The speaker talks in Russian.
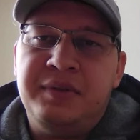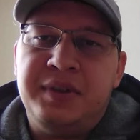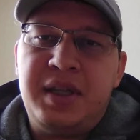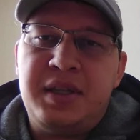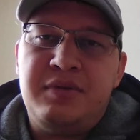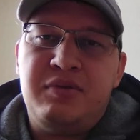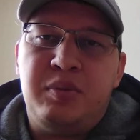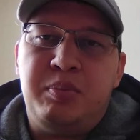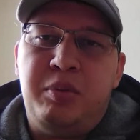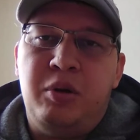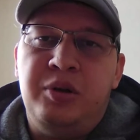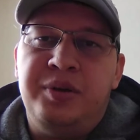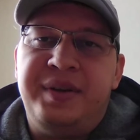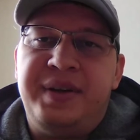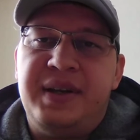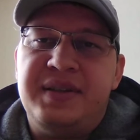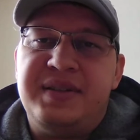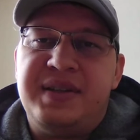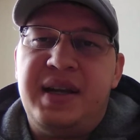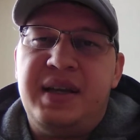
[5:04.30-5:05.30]
вот эти вот полные
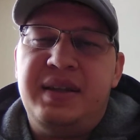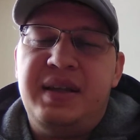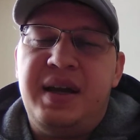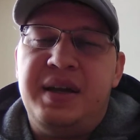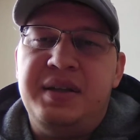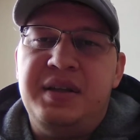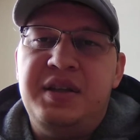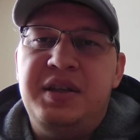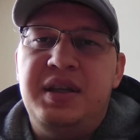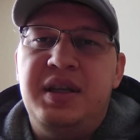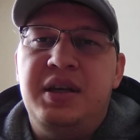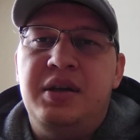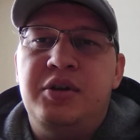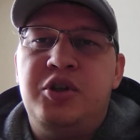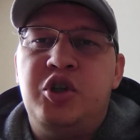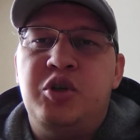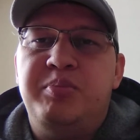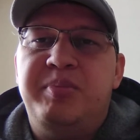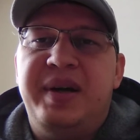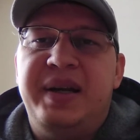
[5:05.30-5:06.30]
разряды, они не
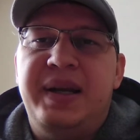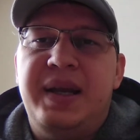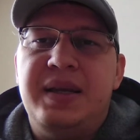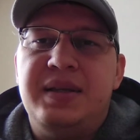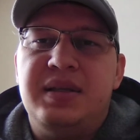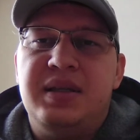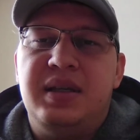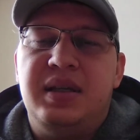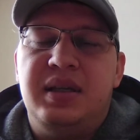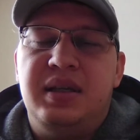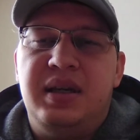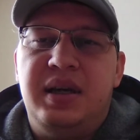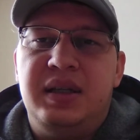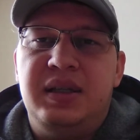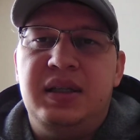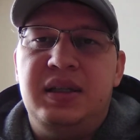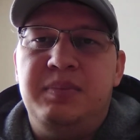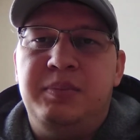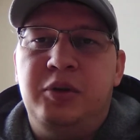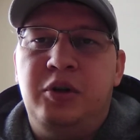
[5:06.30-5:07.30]
очень полезны,
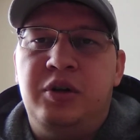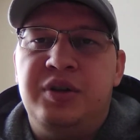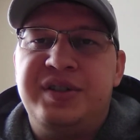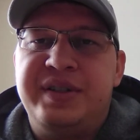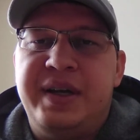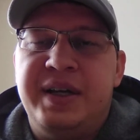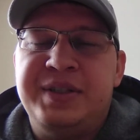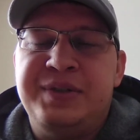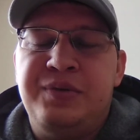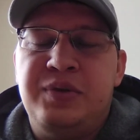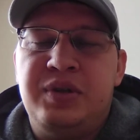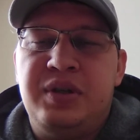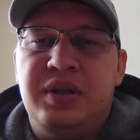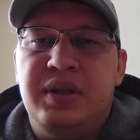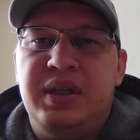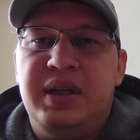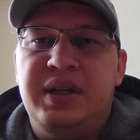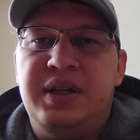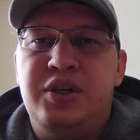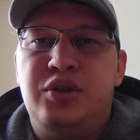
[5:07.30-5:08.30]
они плохо сказываются
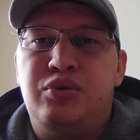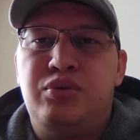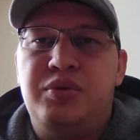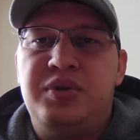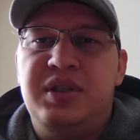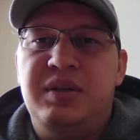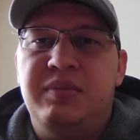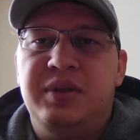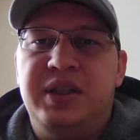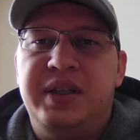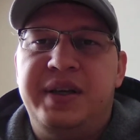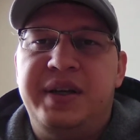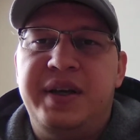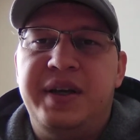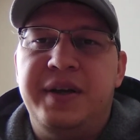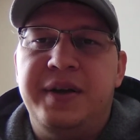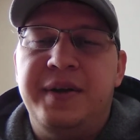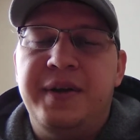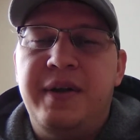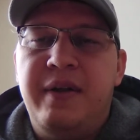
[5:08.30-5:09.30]
на ресурсе
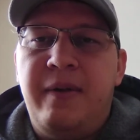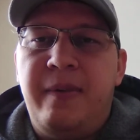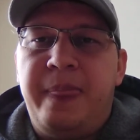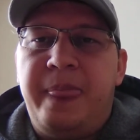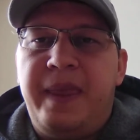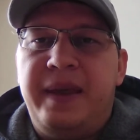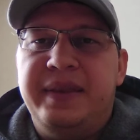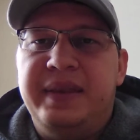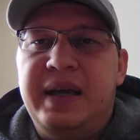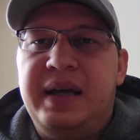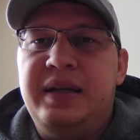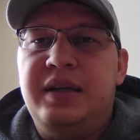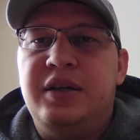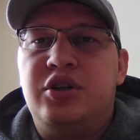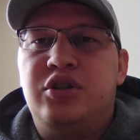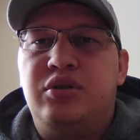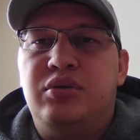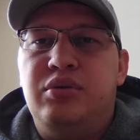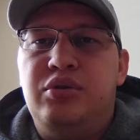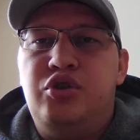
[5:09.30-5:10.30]
батареи. Далее,
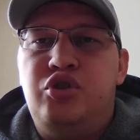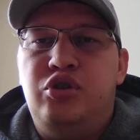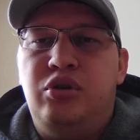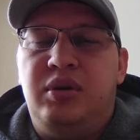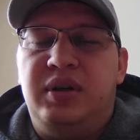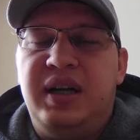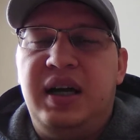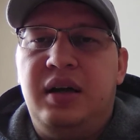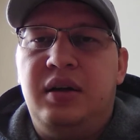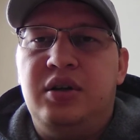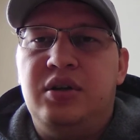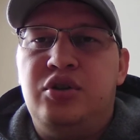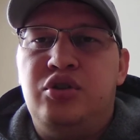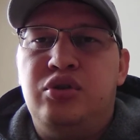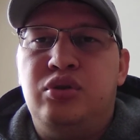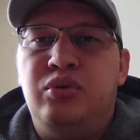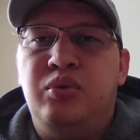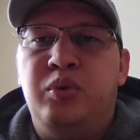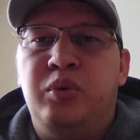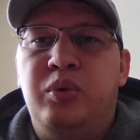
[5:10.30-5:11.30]
что еще, как еще
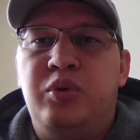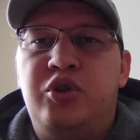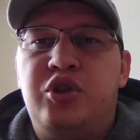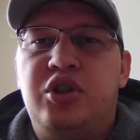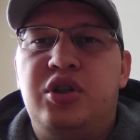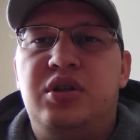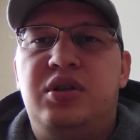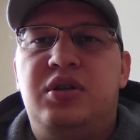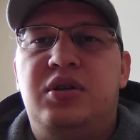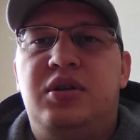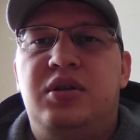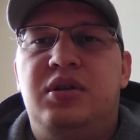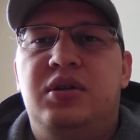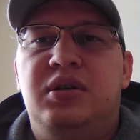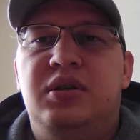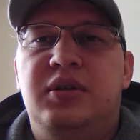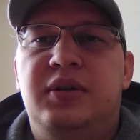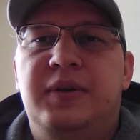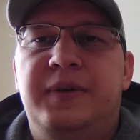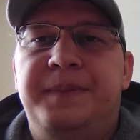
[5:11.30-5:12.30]
улучшить
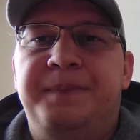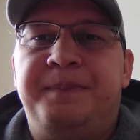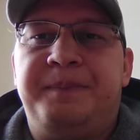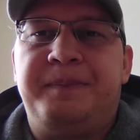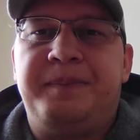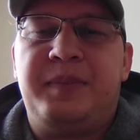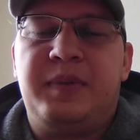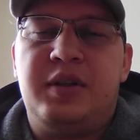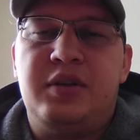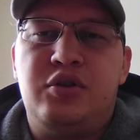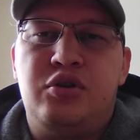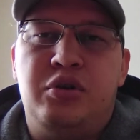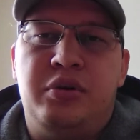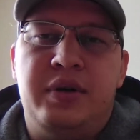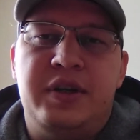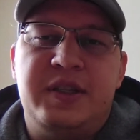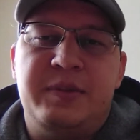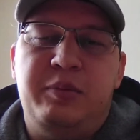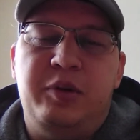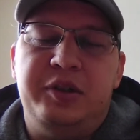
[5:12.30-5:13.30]
э, срок
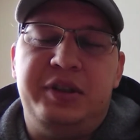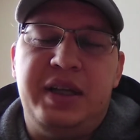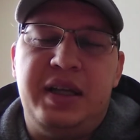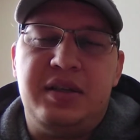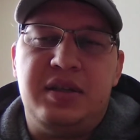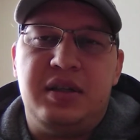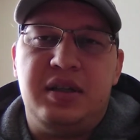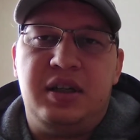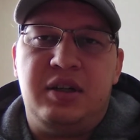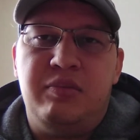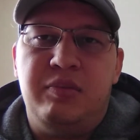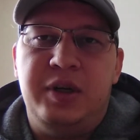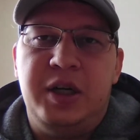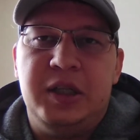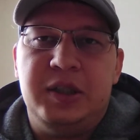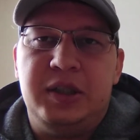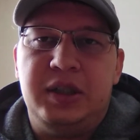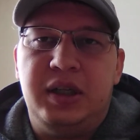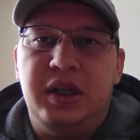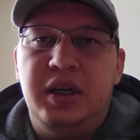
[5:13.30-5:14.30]
эксплуатации
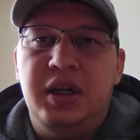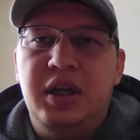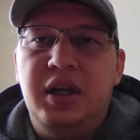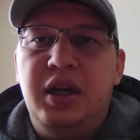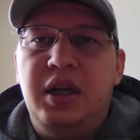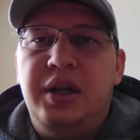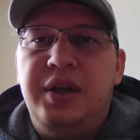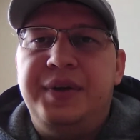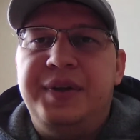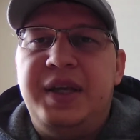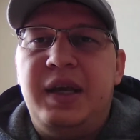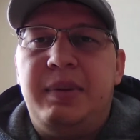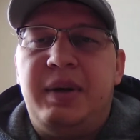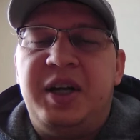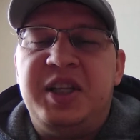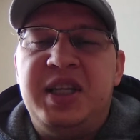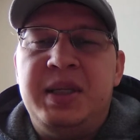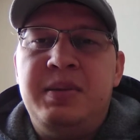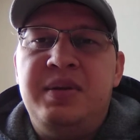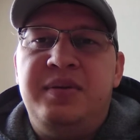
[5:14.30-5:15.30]
аккумулятора?
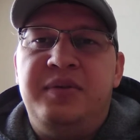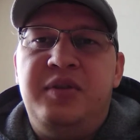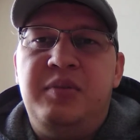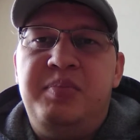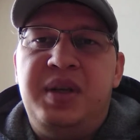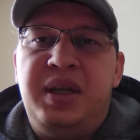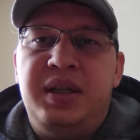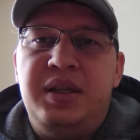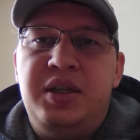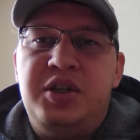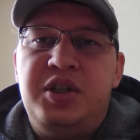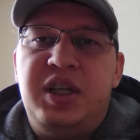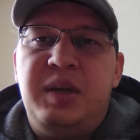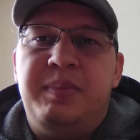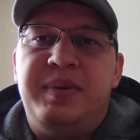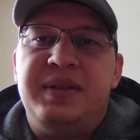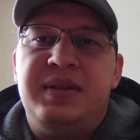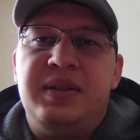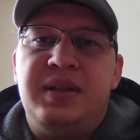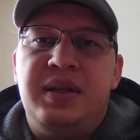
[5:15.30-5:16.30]
Необходимо его периодически
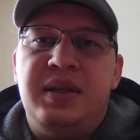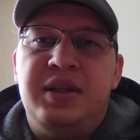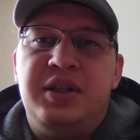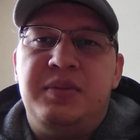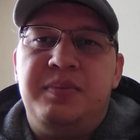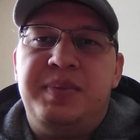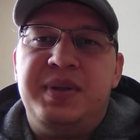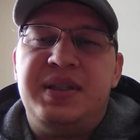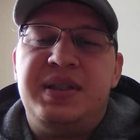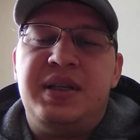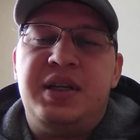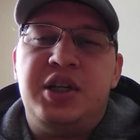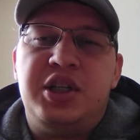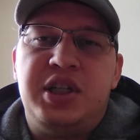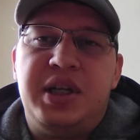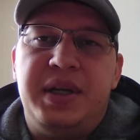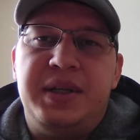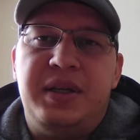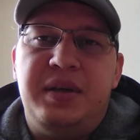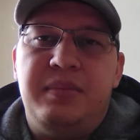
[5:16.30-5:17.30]

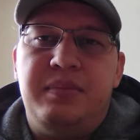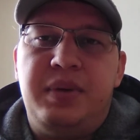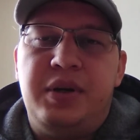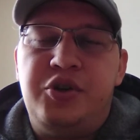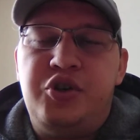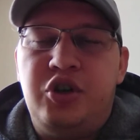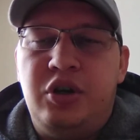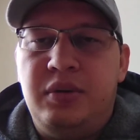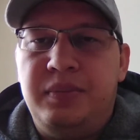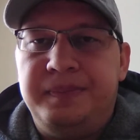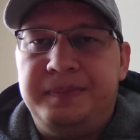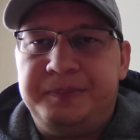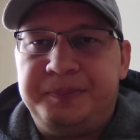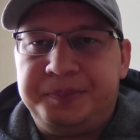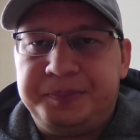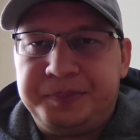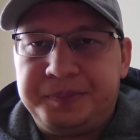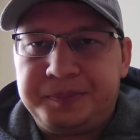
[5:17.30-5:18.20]
подзаряжать, причем